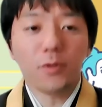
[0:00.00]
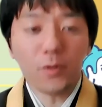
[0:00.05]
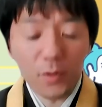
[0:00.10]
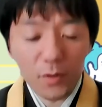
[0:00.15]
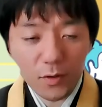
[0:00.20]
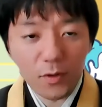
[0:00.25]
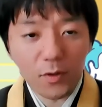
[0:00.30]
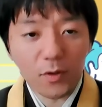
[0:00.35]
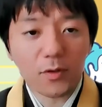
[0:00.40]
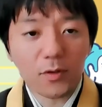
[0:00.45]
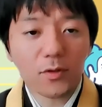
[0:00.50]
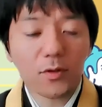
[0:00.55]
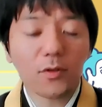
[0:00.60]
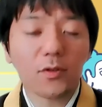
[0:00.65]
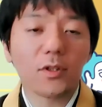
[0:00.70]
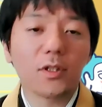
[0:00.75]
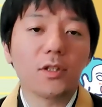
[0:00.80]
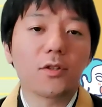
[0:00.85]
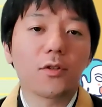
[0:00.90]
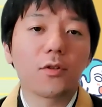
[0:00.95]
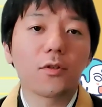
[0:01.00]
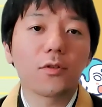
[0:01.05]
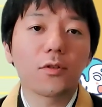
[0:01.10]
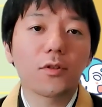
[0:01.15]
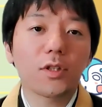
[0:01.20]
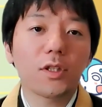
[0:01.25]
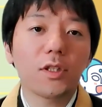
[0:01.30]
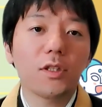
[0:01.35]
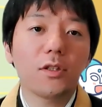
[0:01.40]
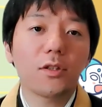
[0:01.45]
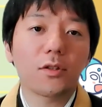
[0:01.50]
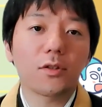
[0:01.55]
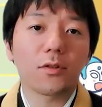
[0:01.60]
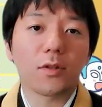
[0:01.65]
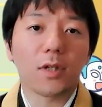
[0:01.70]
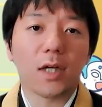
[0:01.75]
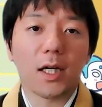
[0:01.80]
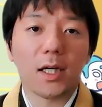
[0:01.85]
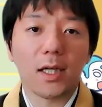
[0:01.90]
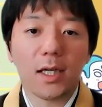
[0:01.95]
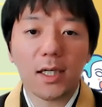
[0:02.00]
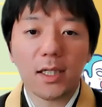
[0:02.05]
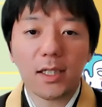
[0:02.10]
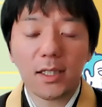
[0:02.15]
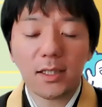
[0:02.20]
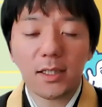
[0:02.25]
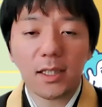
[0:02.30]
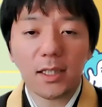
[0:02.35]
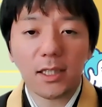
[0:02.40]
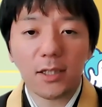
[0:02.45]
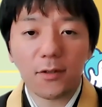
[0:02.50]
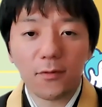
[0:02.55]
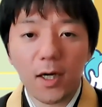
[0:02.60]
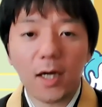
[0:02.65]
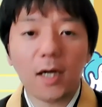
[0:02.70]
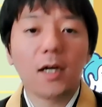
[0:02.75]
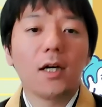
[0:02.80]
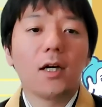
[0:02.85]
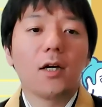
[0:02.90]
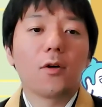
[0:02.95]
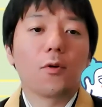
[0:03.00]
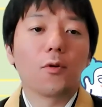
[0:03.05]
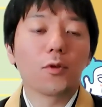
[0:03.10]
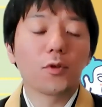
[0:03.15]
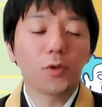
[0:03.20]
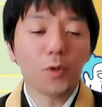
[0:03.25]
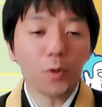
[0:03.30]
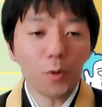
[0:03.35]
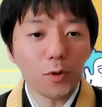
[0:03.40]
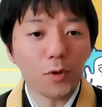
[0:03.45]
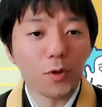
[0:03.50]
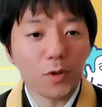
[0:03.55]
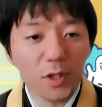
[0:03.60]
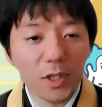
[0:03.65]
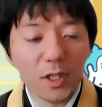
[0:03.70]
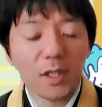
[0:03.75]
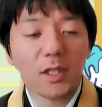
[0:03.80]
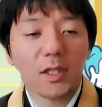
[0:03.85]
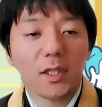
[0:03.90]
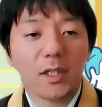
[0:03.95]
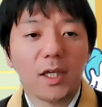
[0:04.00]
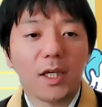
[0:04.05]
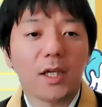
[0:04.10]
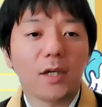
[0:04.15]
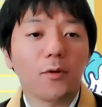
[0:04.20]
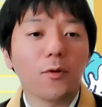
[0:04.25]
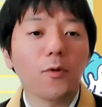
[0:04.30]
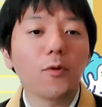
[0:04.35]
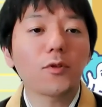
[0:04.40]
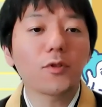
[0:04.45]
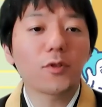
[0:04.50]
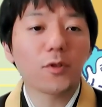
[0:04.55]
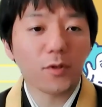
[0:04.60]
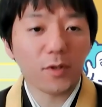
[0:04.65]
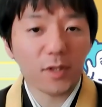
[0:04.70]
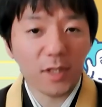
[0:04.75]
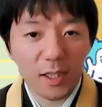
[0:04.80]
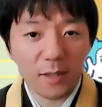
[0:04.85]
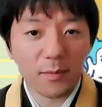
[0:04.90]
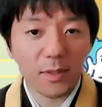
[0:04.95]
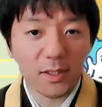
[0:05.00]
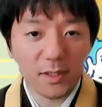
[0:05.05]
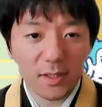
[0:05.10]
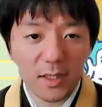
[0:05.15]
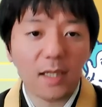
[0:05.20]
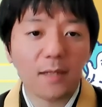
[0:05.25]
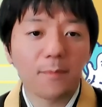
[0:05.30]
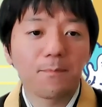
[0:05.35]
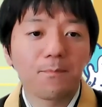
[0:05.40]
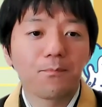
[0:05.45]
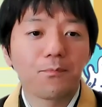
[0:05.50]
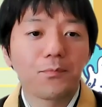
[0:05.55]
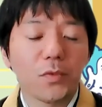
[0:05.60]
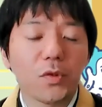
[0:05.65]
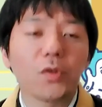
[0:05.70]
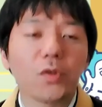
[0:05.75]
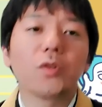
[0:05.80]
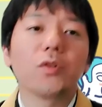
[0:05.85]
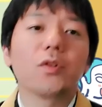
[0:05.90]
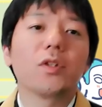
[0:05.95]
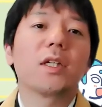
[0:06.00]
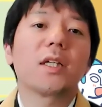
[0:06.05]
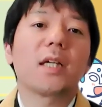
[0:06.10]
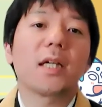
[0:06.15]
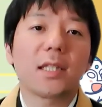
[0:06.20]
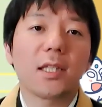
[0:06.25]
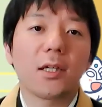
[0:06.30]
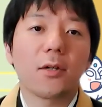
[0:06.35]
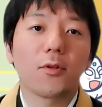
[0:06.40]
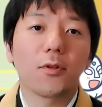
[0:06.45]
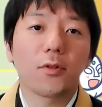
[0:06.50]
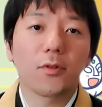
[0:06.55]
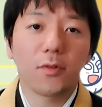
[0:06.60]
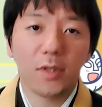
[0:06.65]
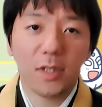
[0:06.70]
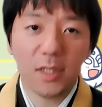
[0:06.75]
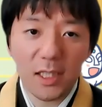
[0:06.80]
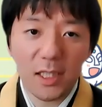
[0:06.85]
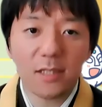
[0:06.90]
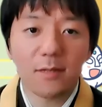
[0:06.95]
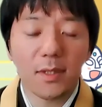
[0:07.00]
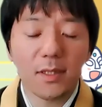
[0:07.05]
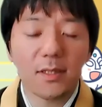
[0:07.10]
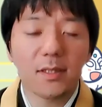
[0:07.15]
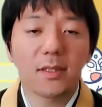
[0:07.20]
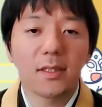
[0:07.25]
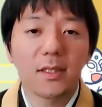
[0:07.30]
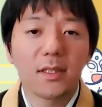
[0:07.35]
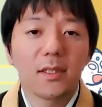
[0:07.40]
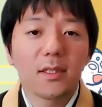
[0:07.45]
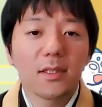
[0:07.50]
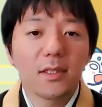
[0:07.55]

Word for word: 仏教、特に浄土真宗の考え方では、お浄土に、え往生されました。という言い方をいたします。